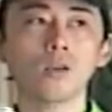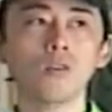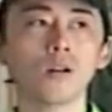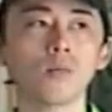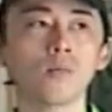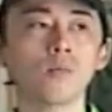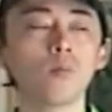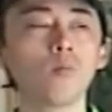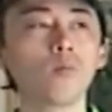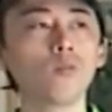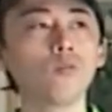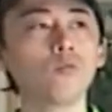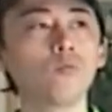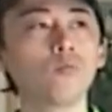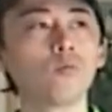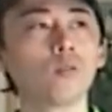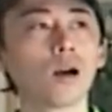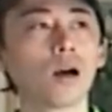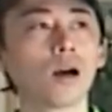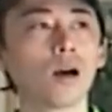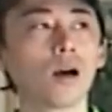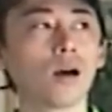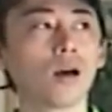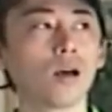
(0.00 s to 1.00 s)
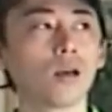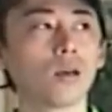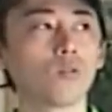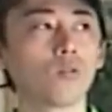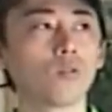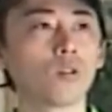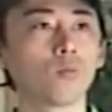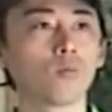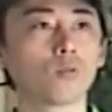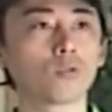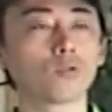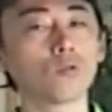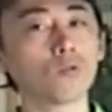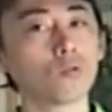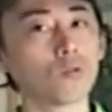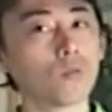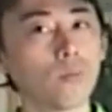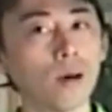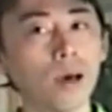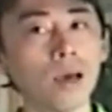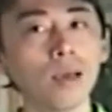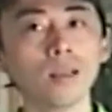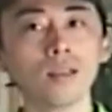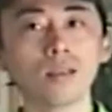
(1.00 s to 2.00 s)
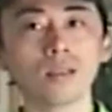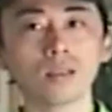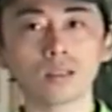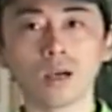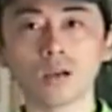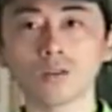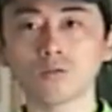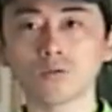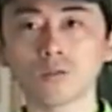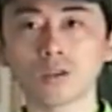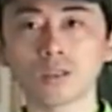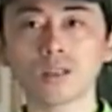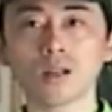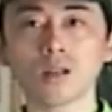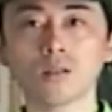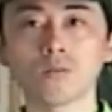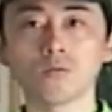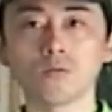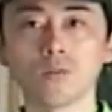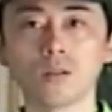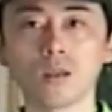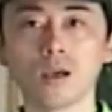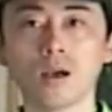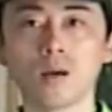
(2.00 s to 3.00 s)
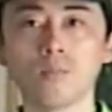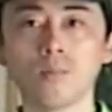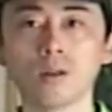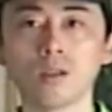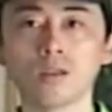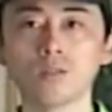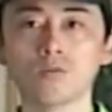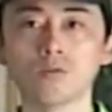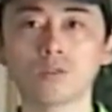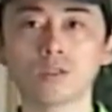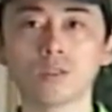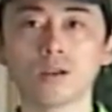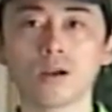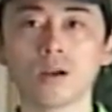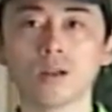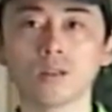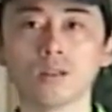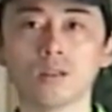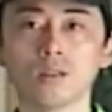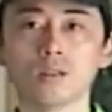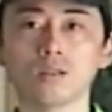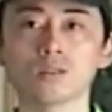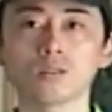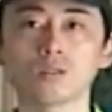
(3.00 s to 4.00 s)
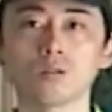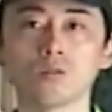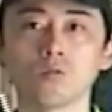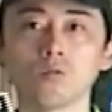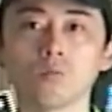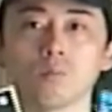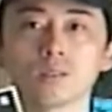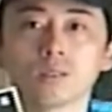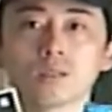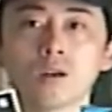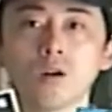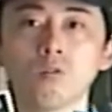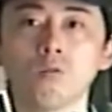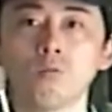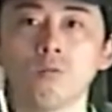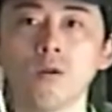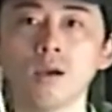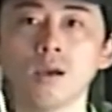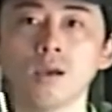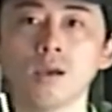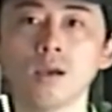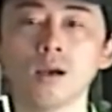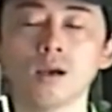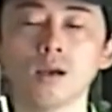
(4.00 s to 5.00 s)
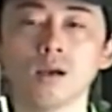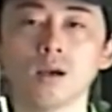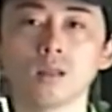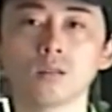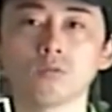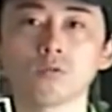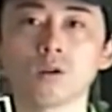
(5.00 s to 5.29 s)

外ドラマブームがよりもちょっと前に最初来たので、あまりヒットしなかったですけど、シカゴファイア